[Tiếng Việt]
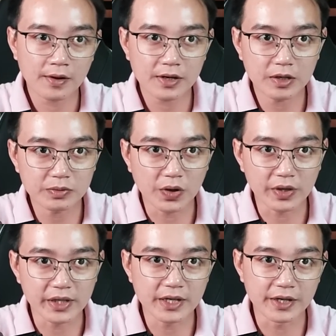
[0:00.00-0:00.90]
Không còn
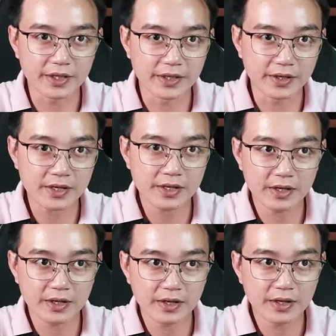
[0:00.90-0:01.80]
nghi ngờ gì nữa,
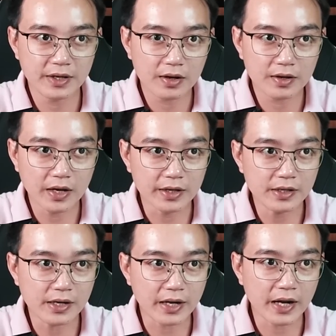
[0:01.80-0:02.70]
đây chính
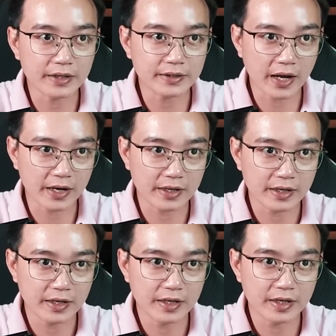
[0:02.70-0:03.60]
là Kaneitha,
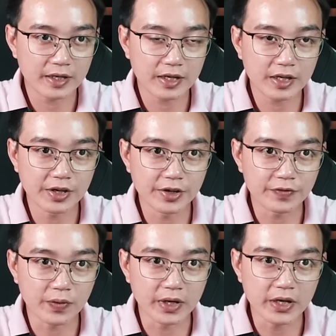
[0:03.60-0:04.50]
người
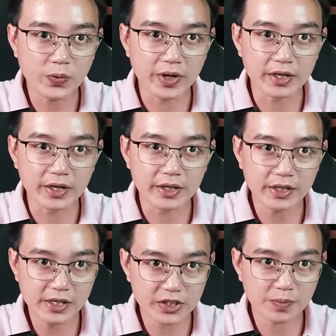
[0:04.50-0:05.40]
phụ nữ quyền lực
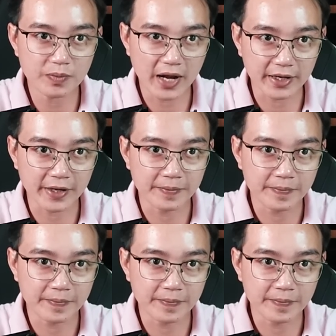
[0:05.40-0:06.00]
nhất trong làng này.